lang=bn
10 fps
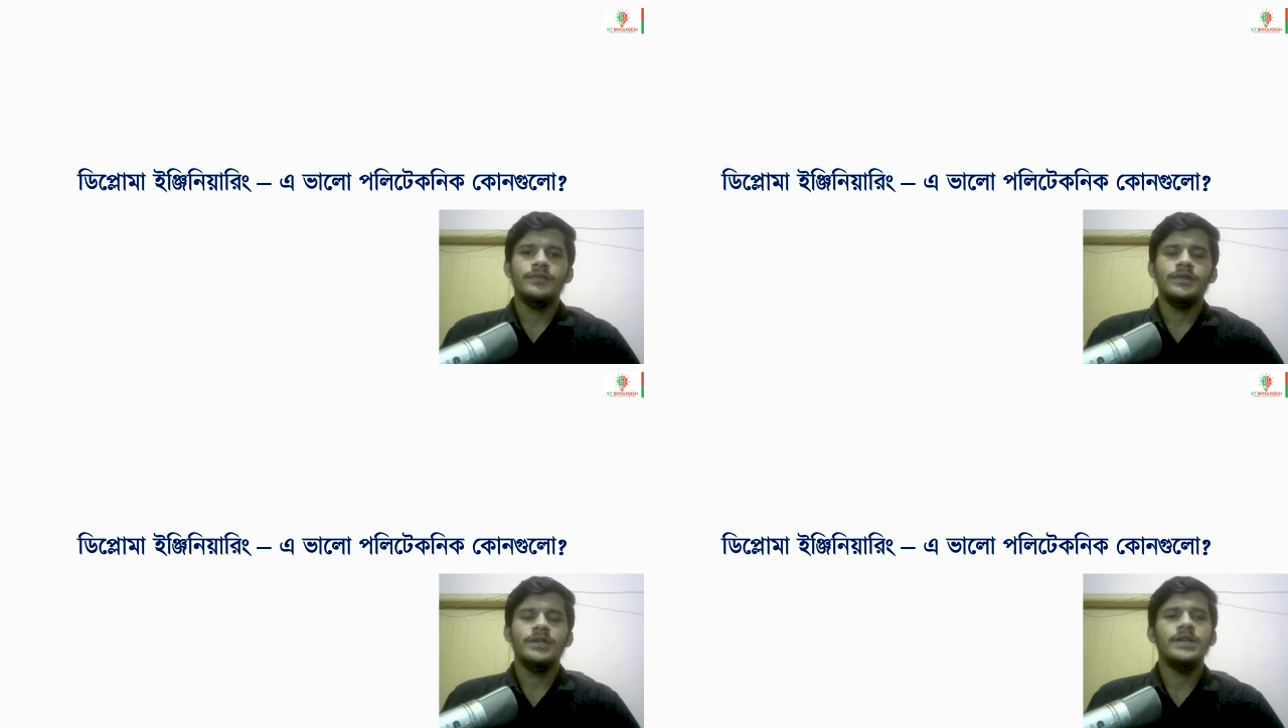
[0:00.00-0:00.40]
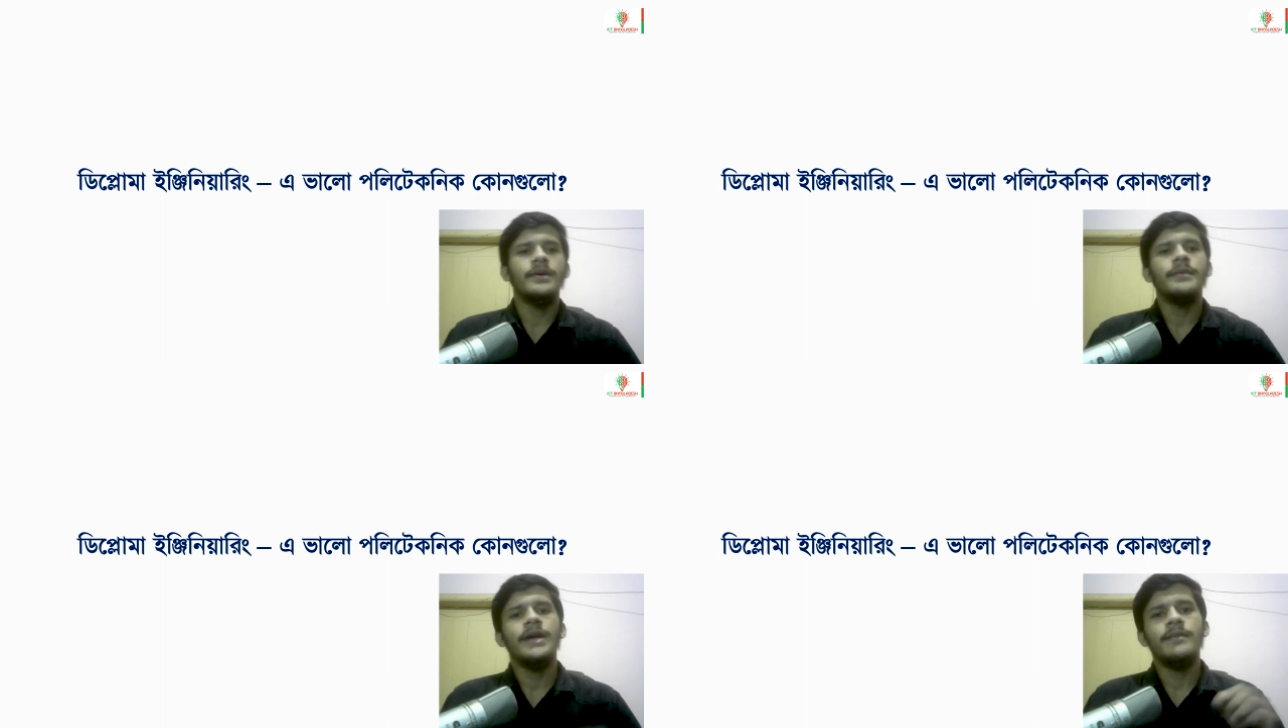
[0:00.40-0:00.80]

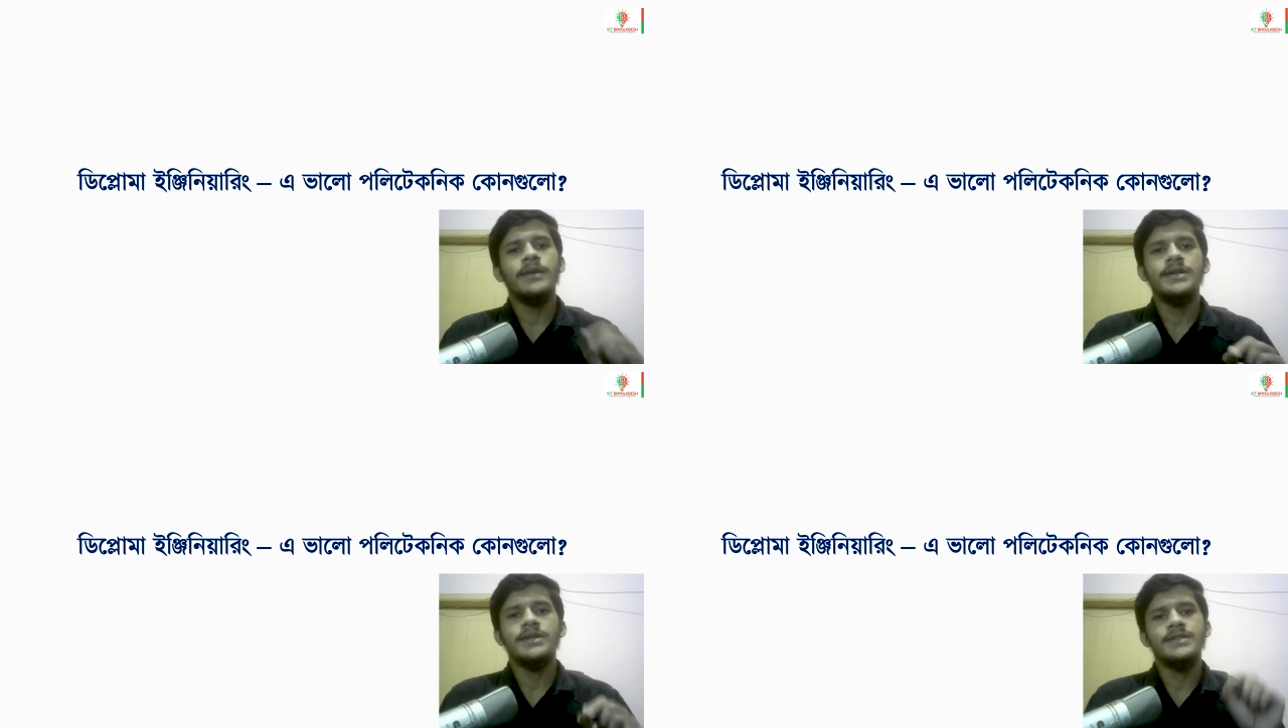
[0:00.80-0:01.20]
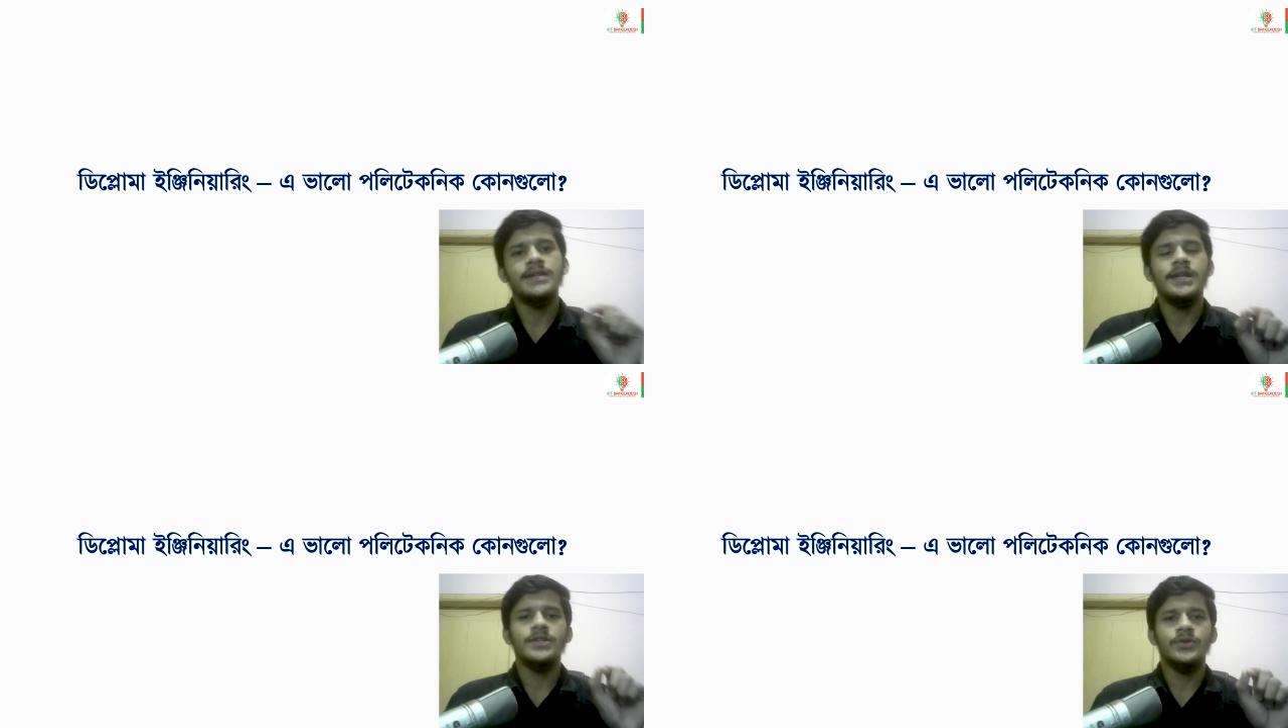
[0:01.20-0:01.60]
কিভাবে আমরা
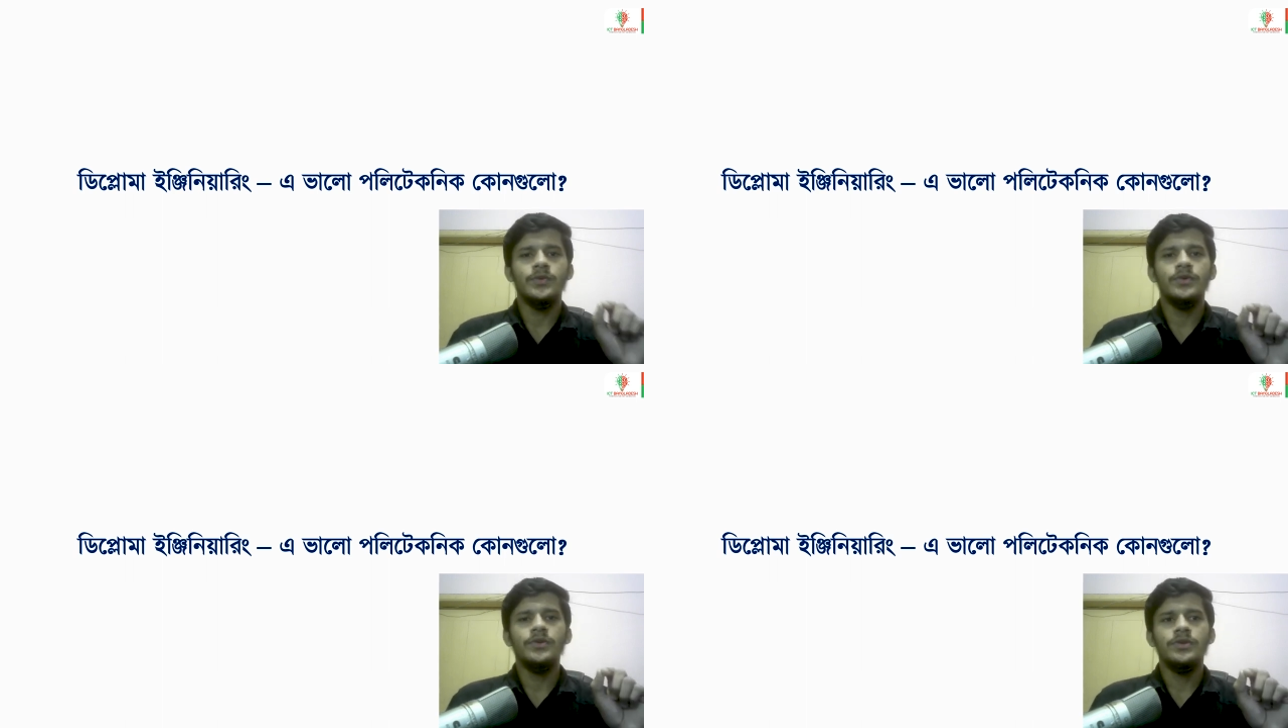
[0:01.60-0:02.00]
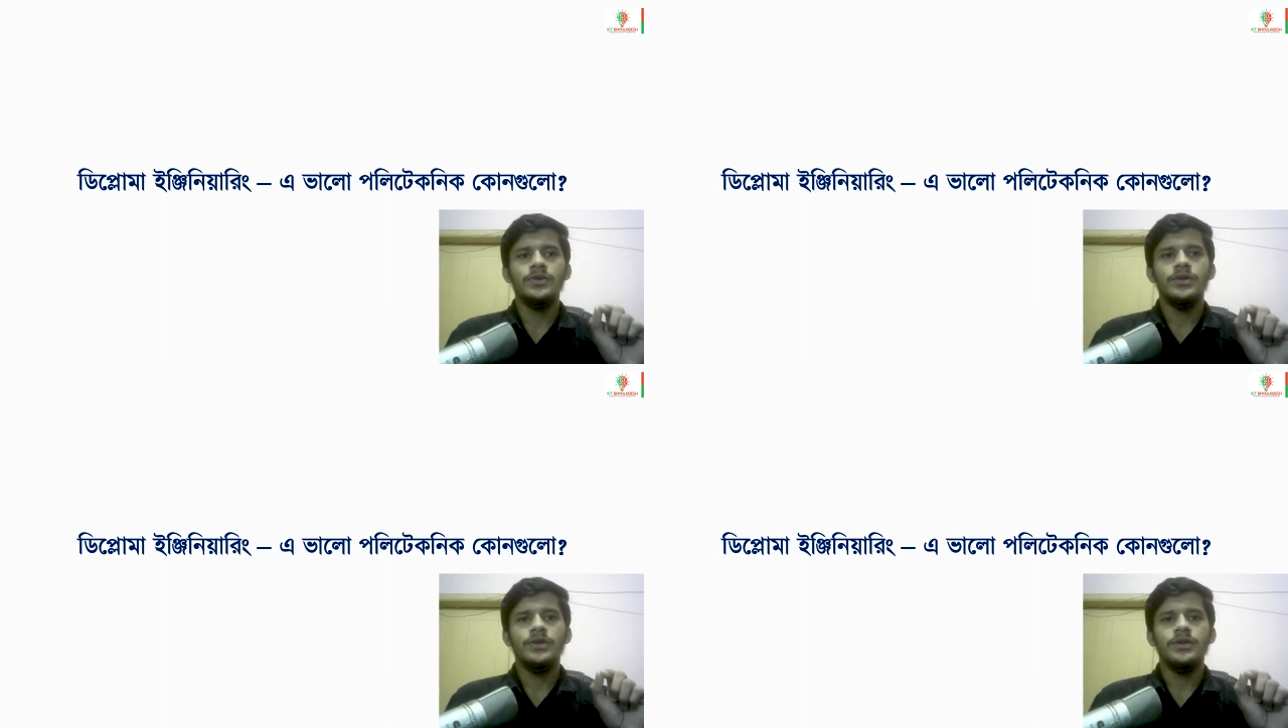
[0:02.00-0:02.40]
সিলেক্ট করব
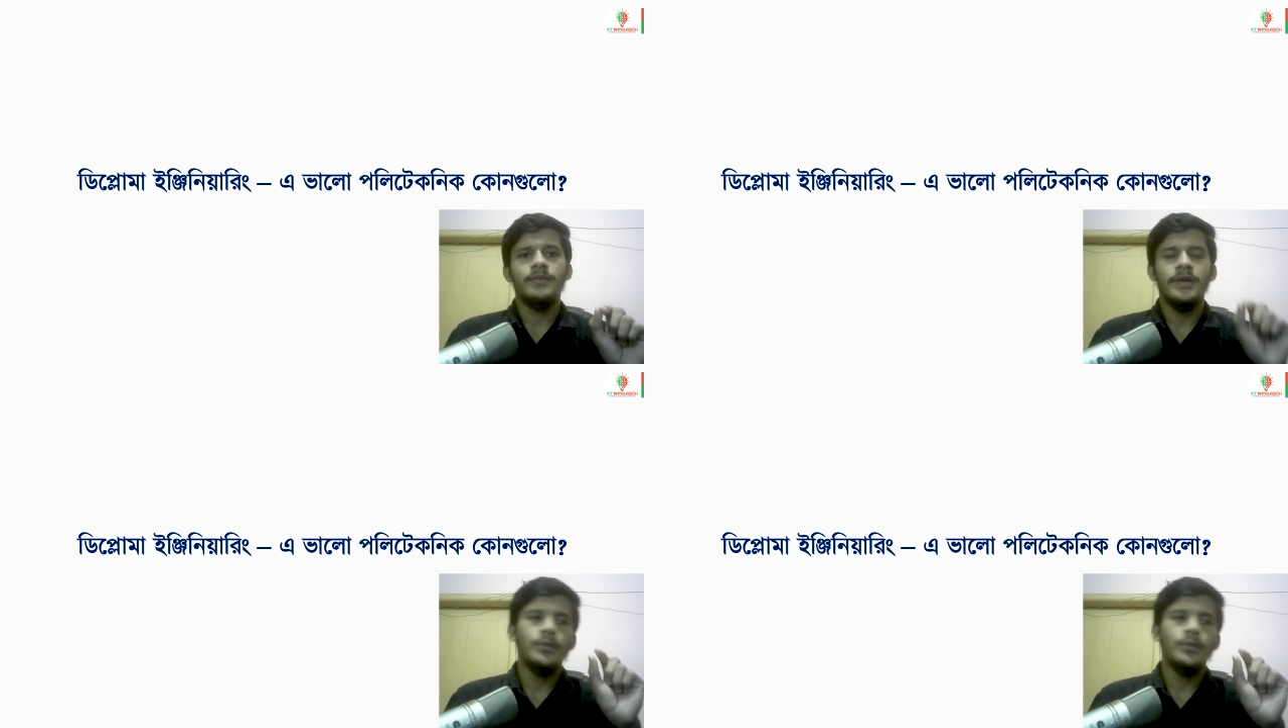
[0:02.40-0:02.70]
মানে